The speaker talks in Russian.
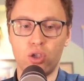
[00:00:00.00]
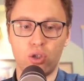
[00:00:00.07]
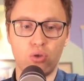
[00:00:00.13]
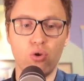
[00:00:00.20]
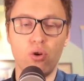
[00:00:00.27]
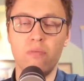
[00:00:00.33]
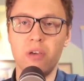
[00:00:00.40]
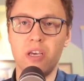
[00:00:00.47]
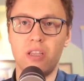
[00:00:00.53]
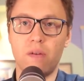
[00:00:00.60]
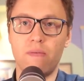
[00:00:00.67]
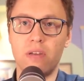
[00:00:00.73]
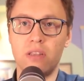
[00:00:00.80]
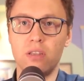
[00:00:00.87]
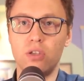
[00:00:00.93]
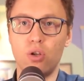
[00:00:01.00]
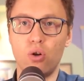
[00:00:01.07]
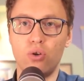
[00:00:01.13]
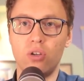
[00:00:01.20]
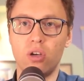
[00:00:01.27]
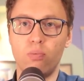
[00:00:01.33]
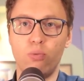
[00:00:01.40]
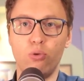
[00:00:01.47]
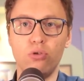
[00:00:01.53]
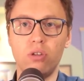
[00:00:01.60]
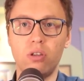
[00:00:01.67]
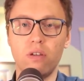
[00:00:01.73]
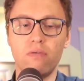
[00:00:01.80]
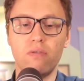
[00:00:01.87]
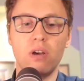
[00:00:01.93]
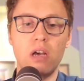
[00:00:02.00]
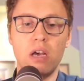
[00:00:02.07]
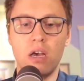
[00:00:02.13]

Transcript: 100 метров от населенных пунктов,